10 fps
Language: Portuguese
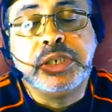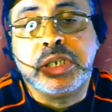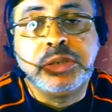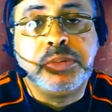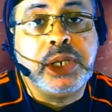
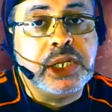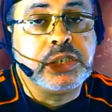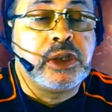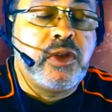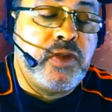
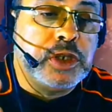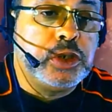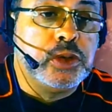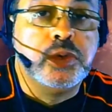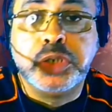transferência que
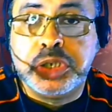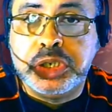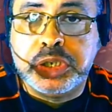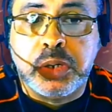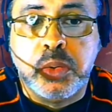fechou hoje, se
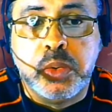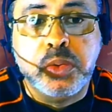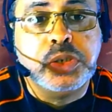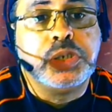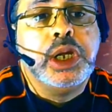encerrou
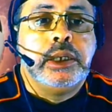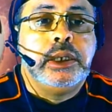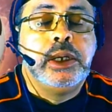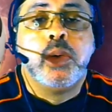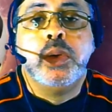hoje.
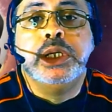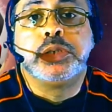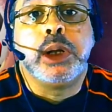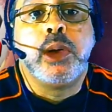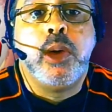E com isso
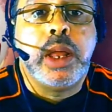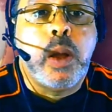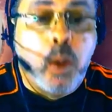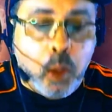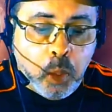agora o